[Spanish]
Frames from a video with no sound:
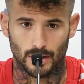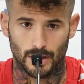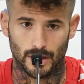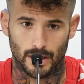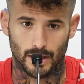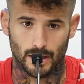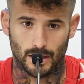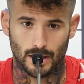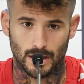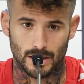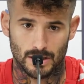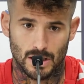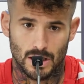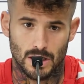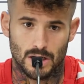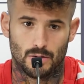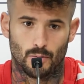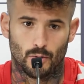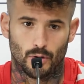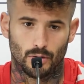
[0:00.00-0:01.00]
tener en casa
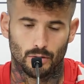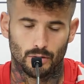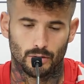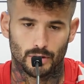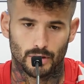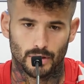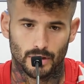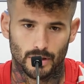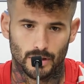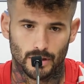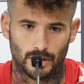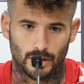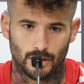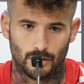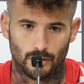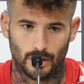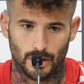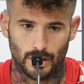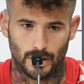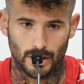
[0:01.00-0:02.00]
y bueno,
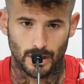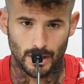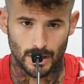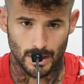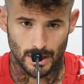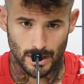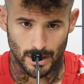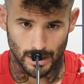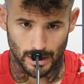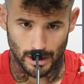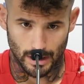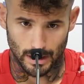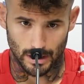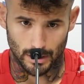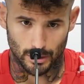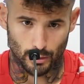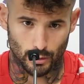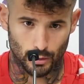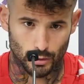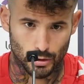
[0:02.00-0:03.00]
creo que, que,
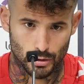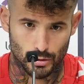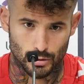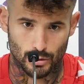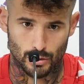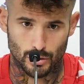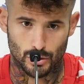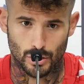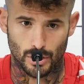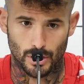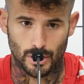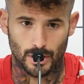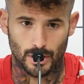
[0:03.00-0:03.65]
todos esos